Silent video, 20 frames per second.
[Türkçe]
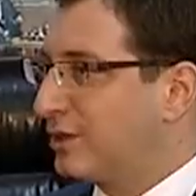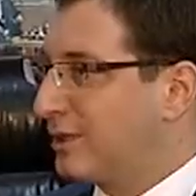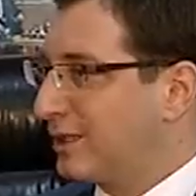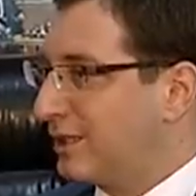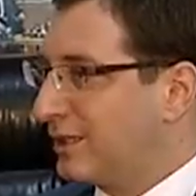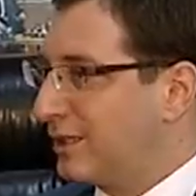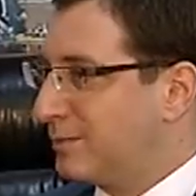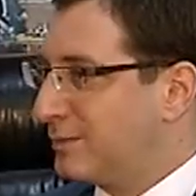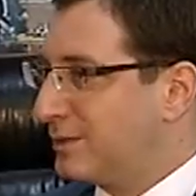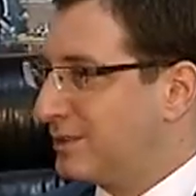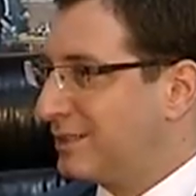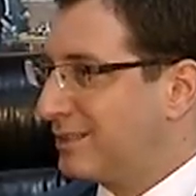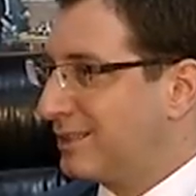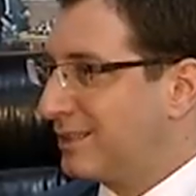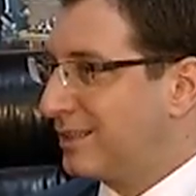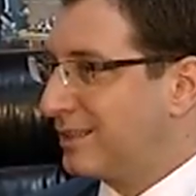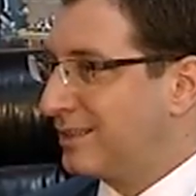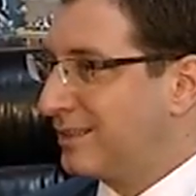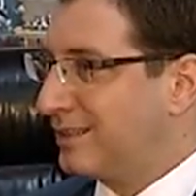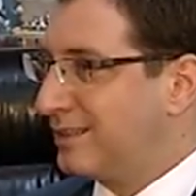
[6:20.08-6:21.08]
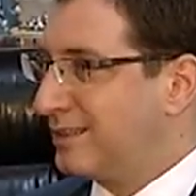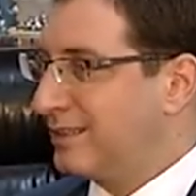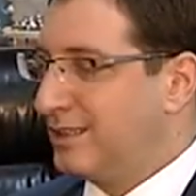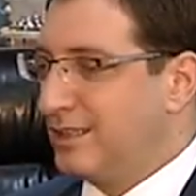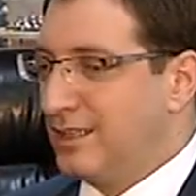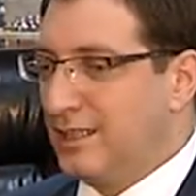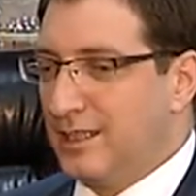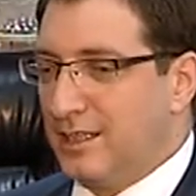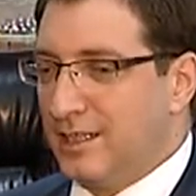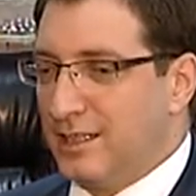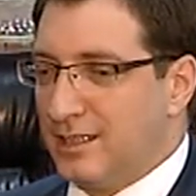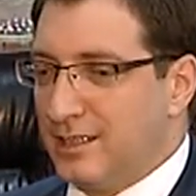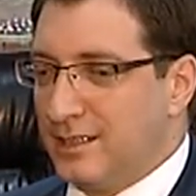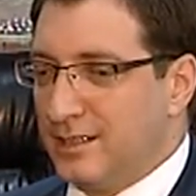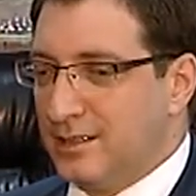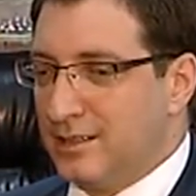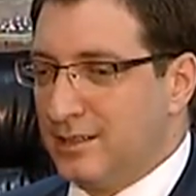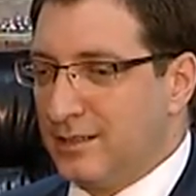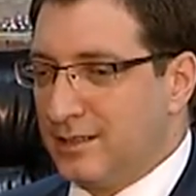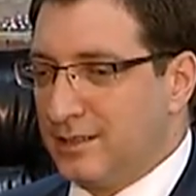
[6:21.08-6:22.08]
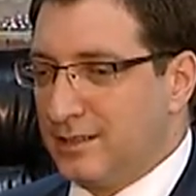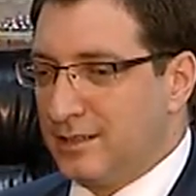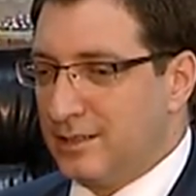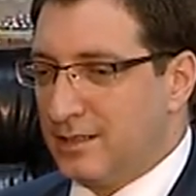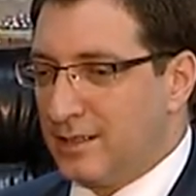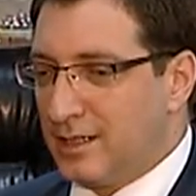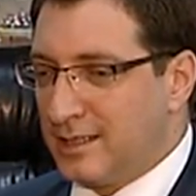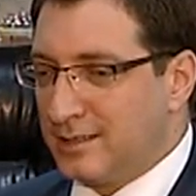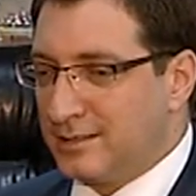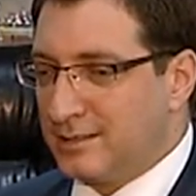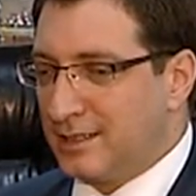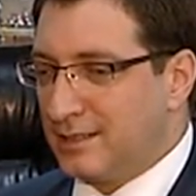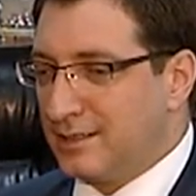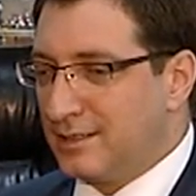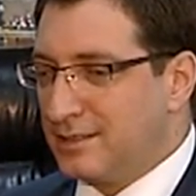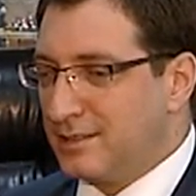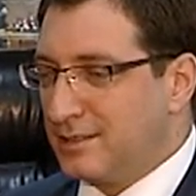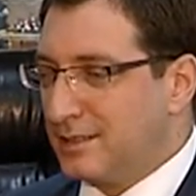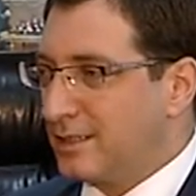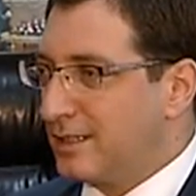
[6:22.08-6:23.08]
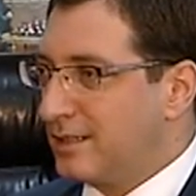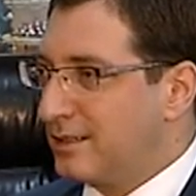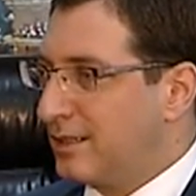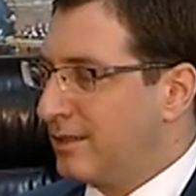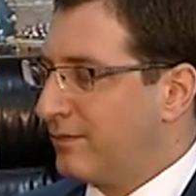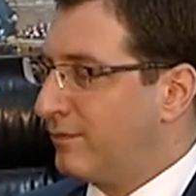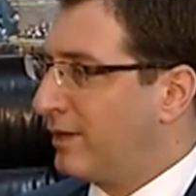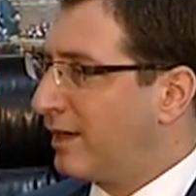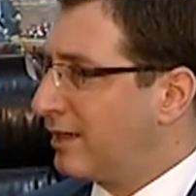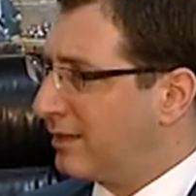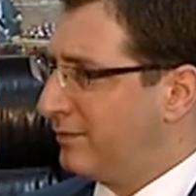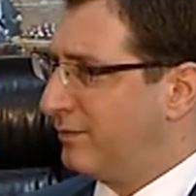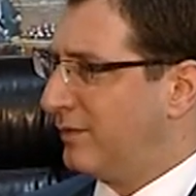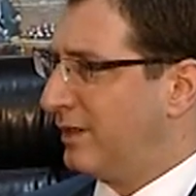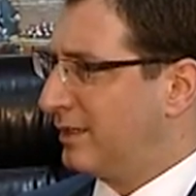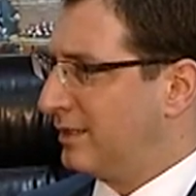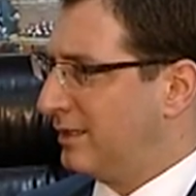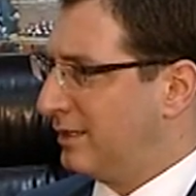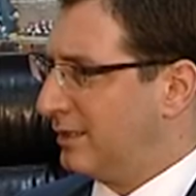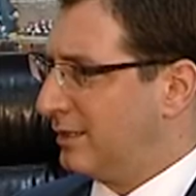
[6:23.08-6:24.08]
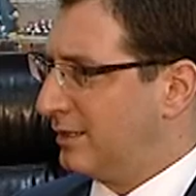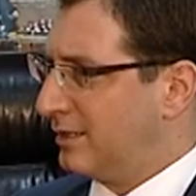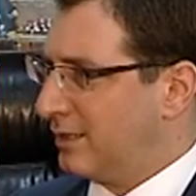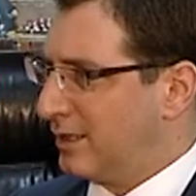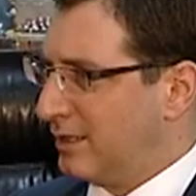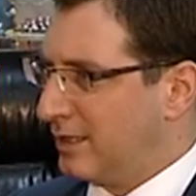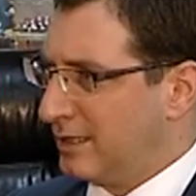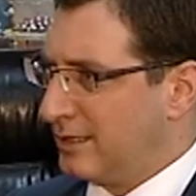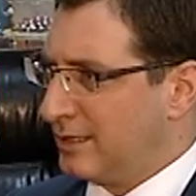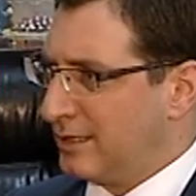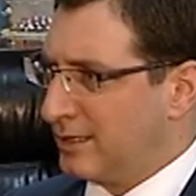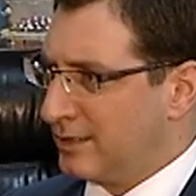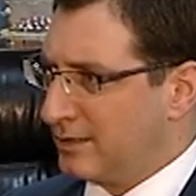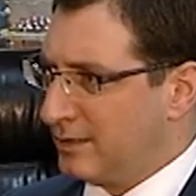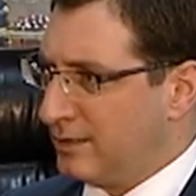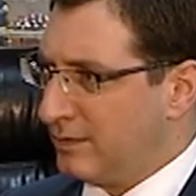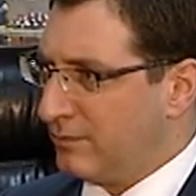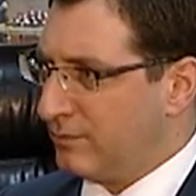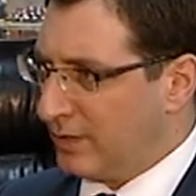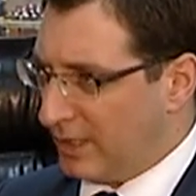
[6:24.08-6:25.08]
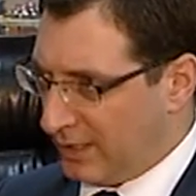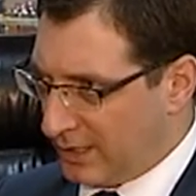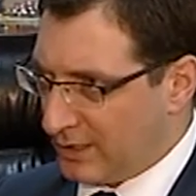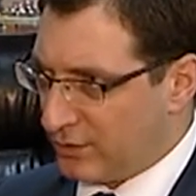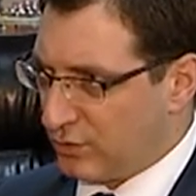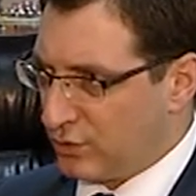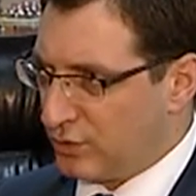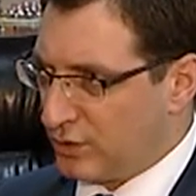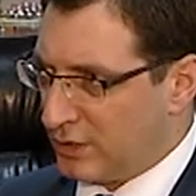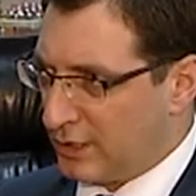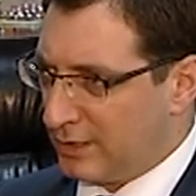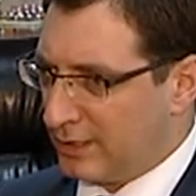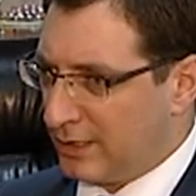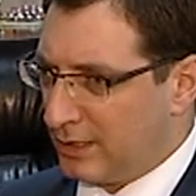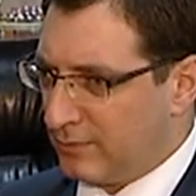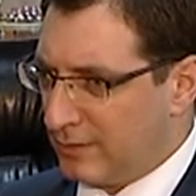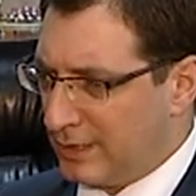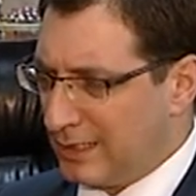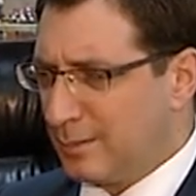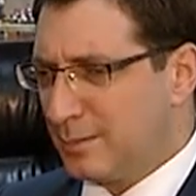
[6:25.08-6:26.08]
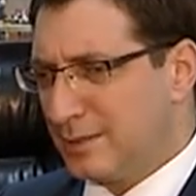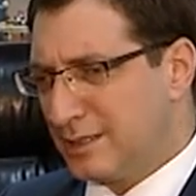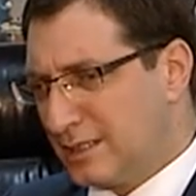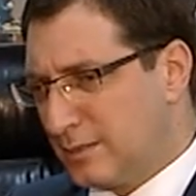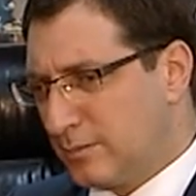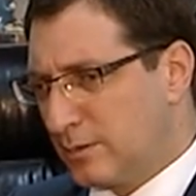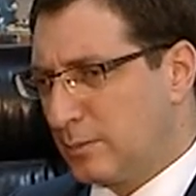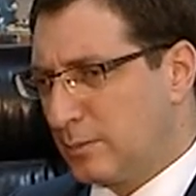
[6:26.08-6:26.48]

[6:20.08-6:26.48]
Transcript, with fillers: kiralamasına kadar e, hastanesine kadar farklı farklı alanlarda faaliyet gösterenler var ama dediğim